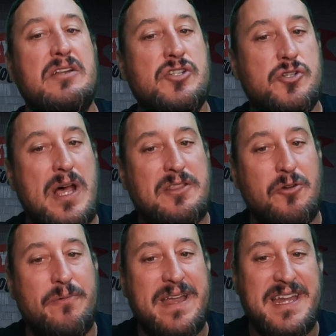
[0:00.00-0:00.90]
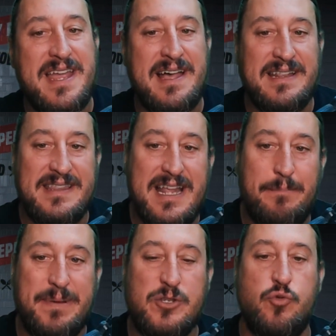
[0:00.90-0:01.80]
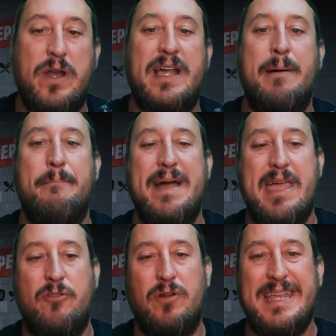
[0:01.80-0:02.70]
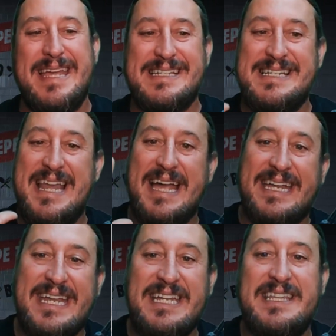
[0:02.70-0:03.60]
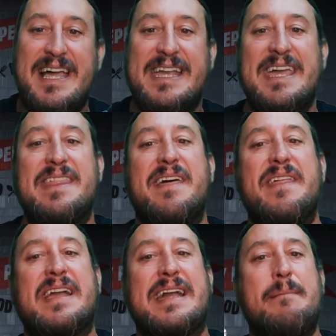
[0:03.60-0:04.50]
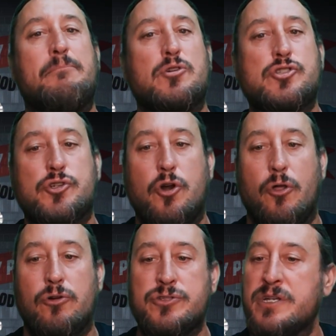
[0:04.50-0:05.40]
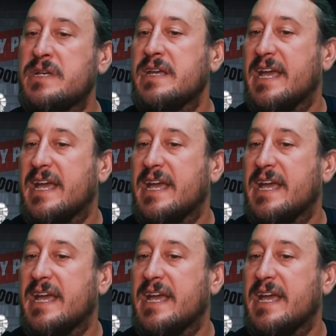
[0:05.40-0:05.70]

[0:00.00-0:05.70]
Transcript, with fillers: Satovenia del Pisuerga, Valladolid. Es la quinta quedada Campos Godos.